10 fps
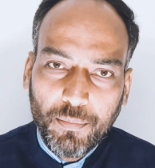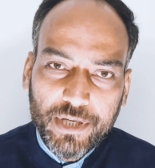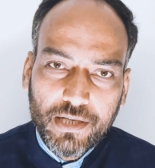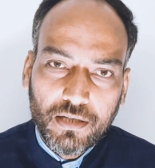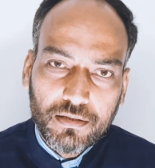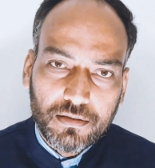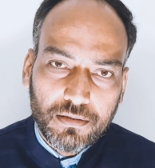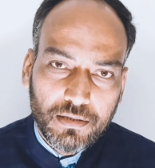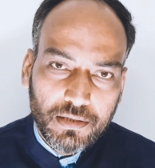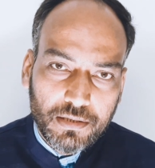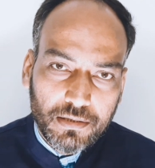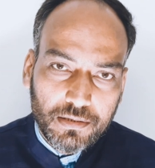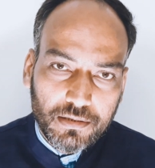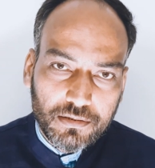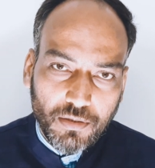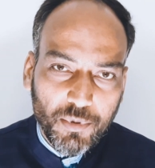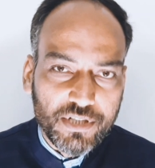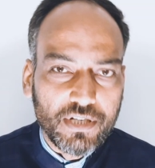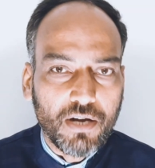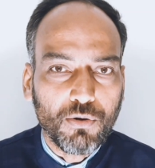हमें यह
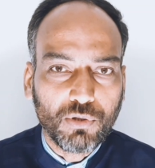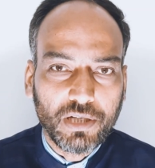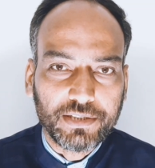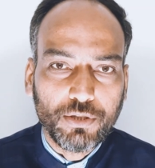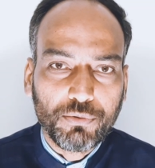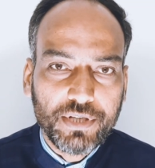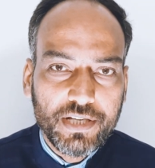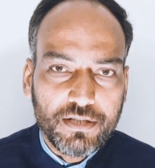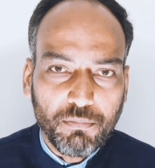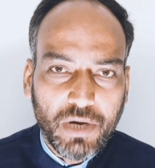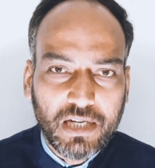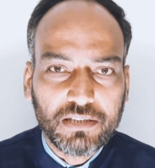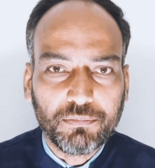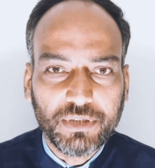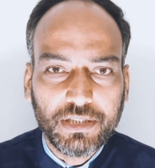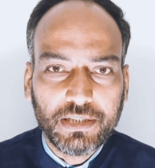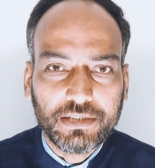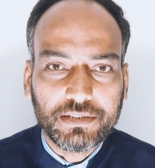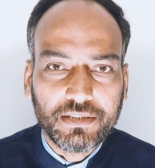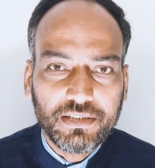समझना होगा क्योंकि इस बात
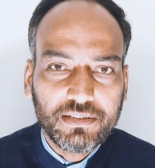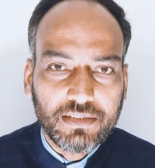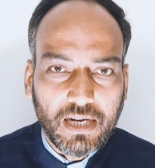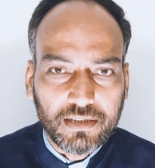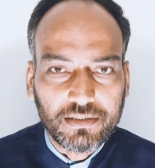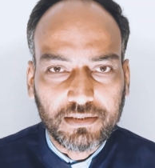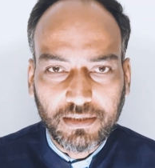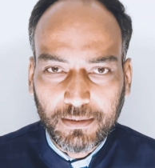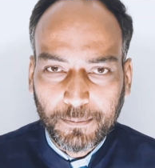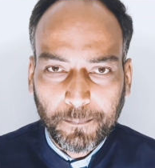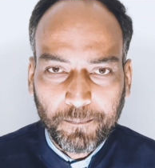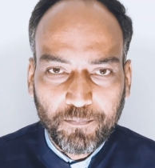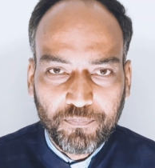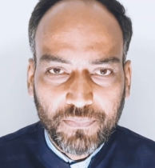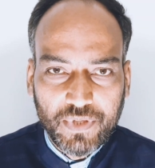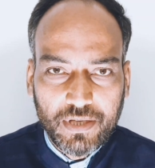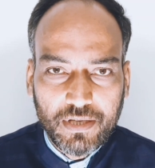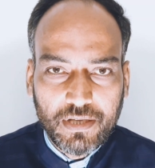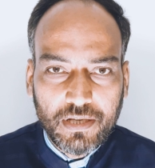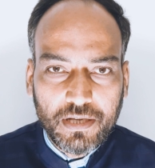में इतनी ताकत है
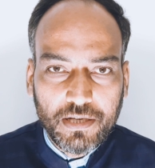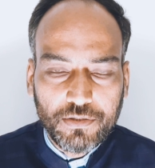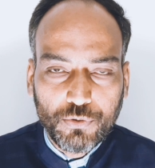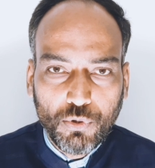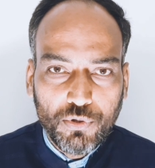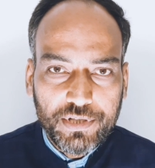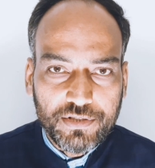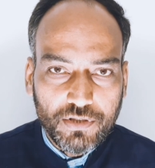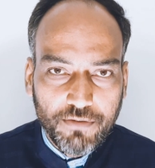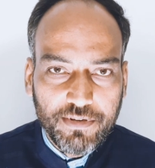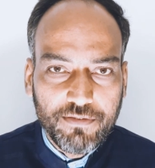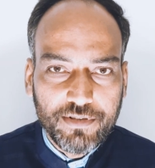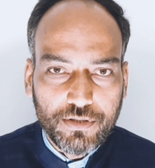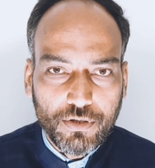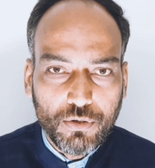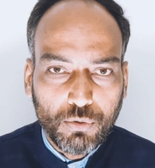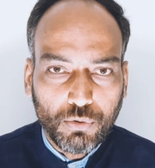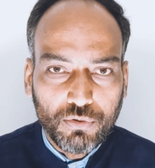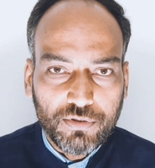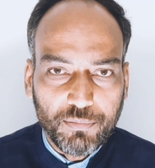जो इन सभी विषयों
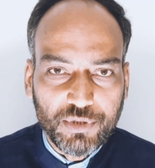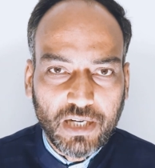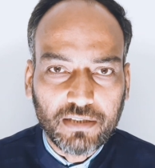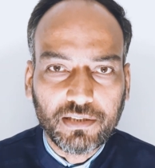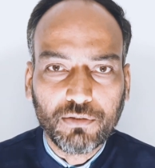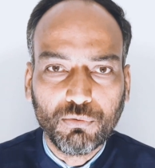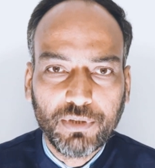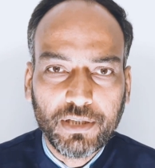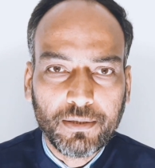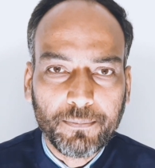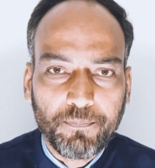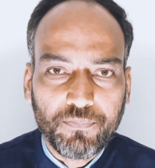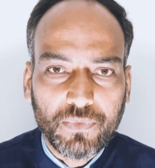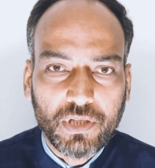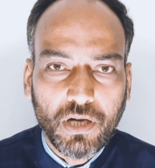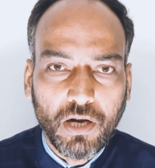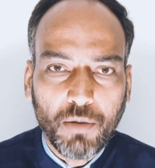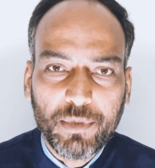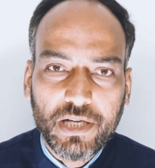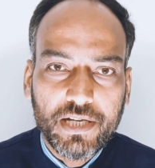को समझाते हुए
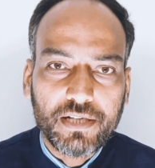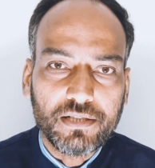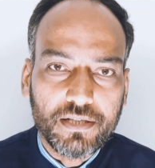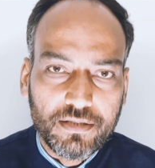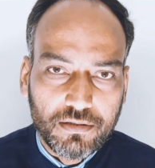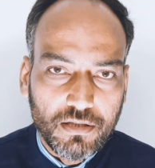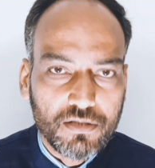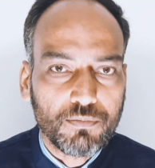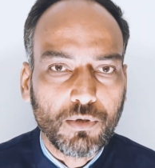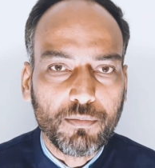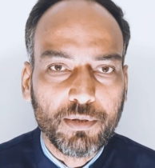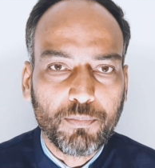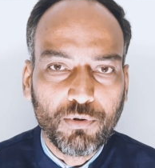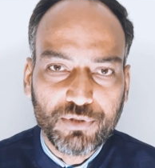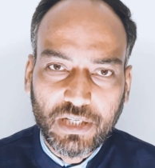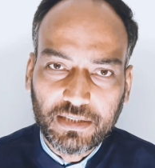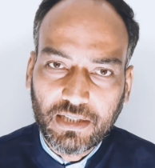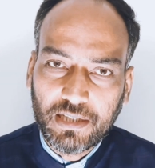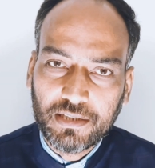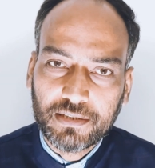हमें एक निष्कर्ष पर भी
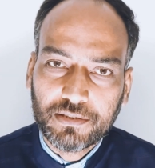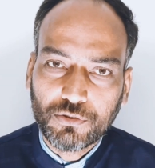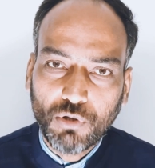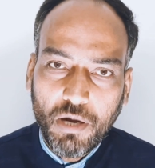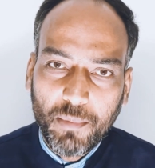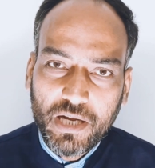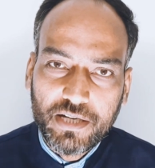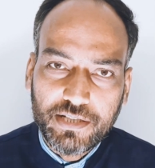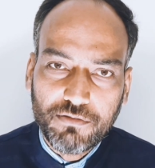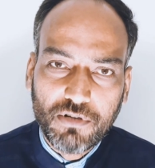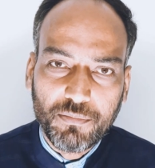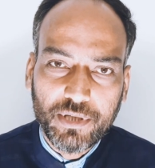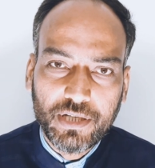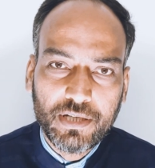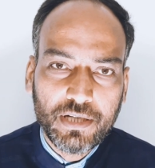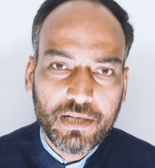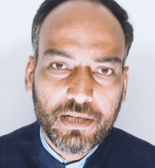पहुंचाता है जो हमारे जीवन में